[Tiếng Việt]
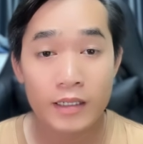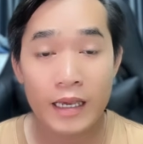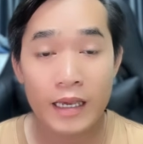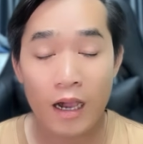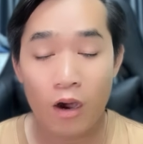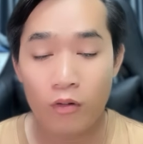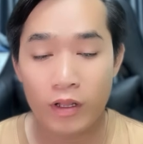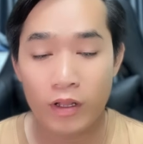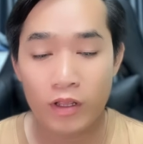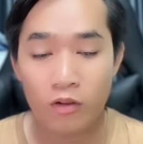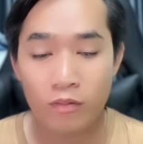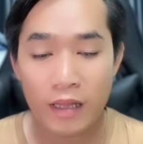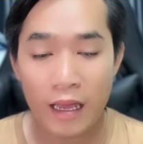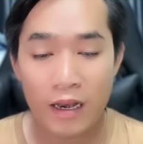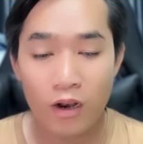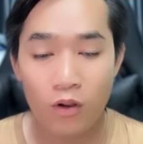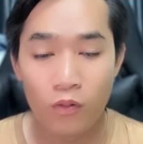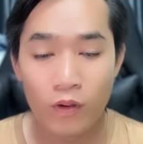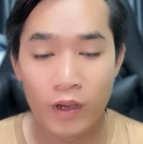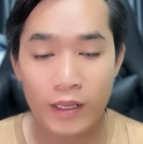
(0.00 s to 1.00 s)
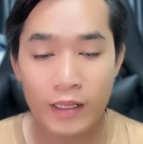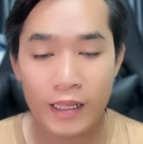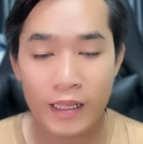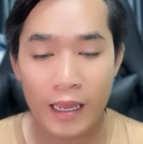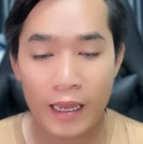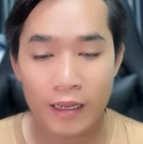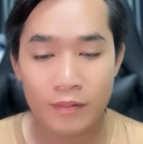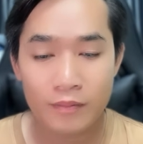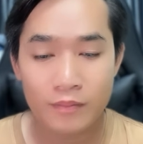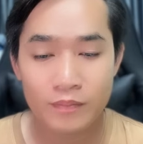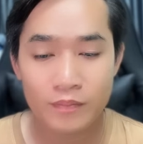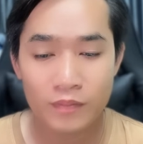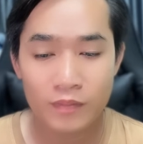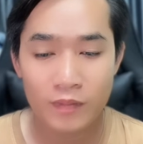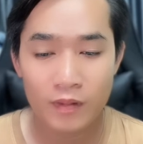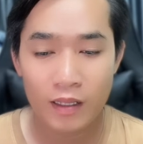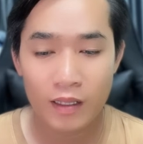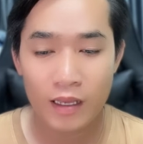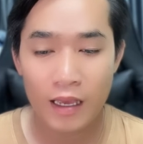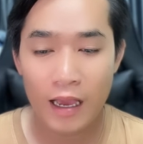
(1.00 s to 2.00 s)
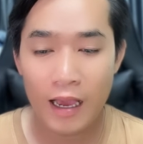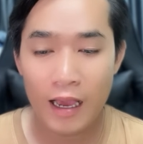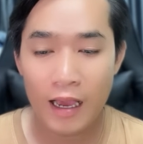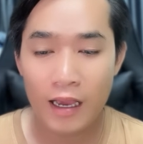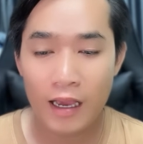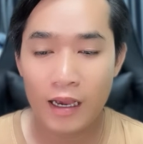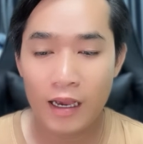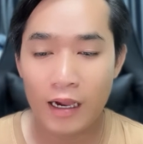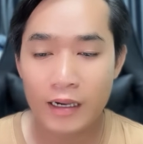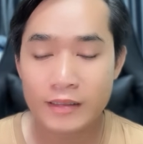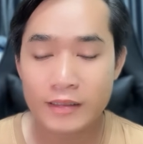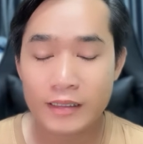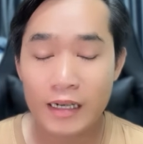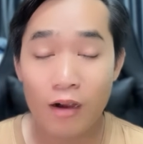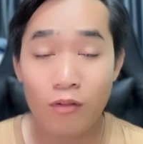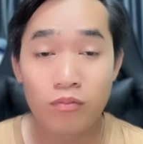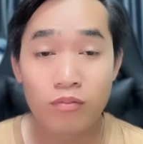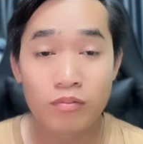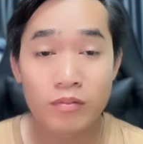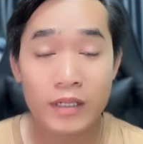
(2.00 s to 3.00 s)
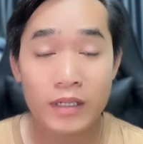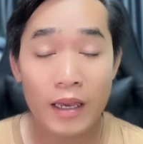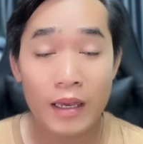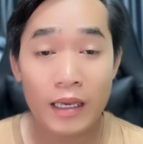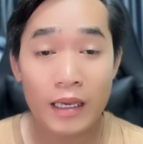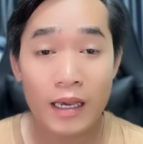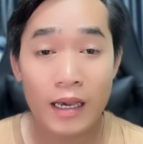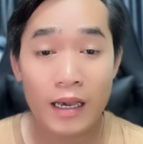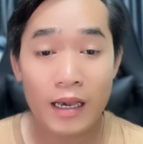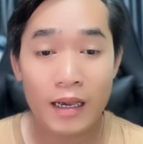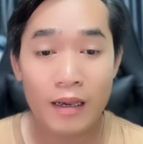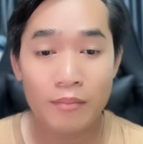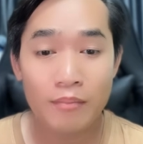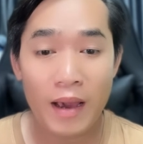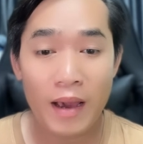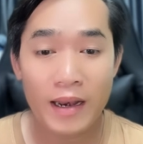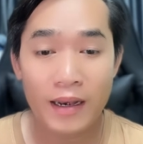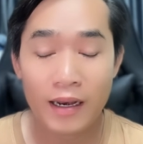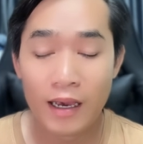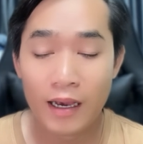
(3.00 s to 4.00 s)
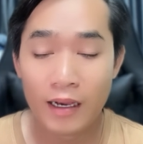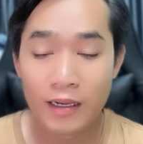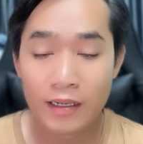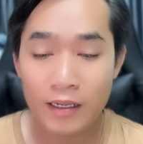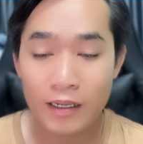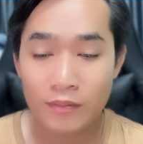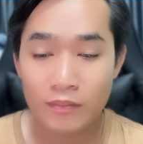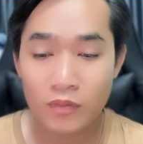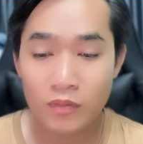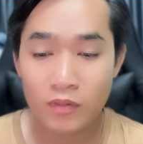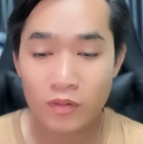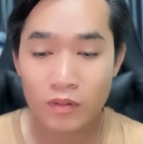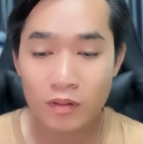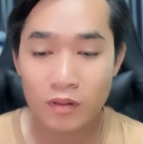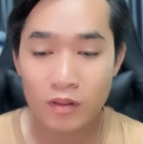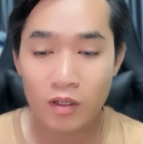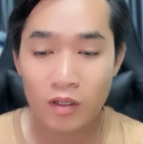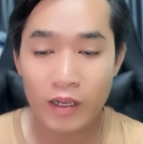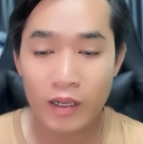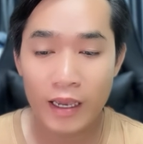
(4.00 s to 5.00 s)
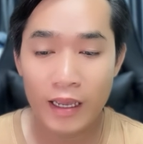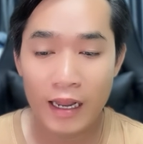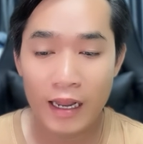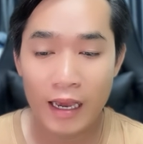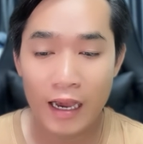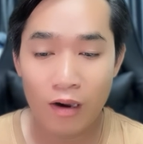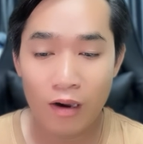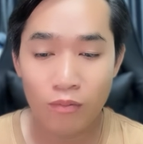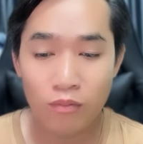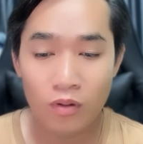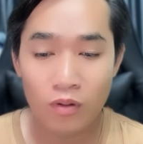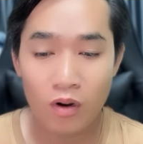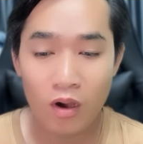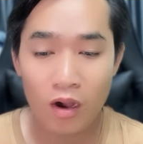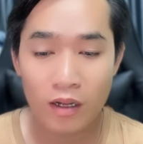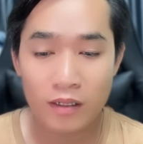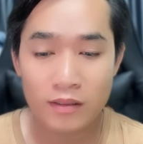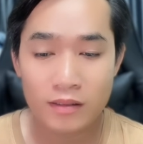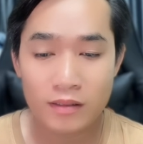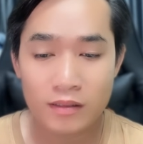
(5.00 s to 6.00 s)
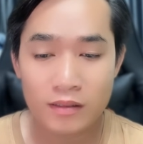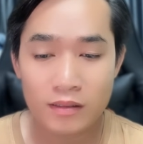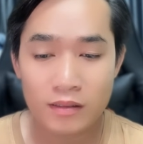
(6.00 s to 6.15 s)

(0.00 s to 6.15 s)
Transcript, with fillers: cái câu này chúng ta lưu ý nha à, ở trong cái à, banner á nó ghi là hồng loan